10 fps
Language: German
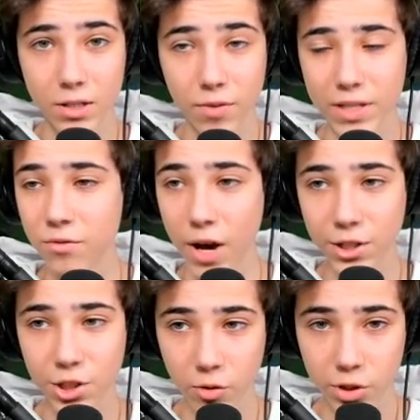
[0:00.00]
also was ich für
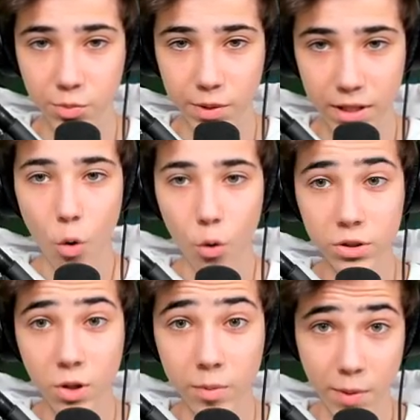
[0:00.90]
Einstellungen spiele
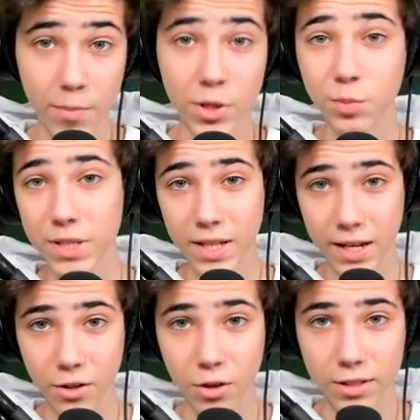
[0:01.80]
und ob ich mal meinen Spind
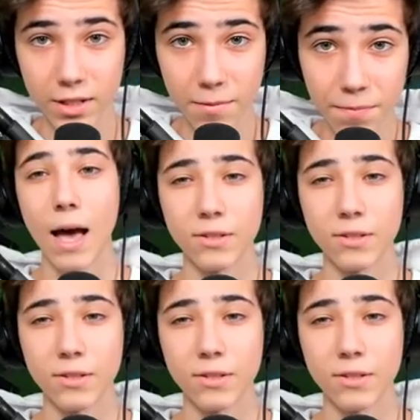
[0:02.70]
zeigen könnte.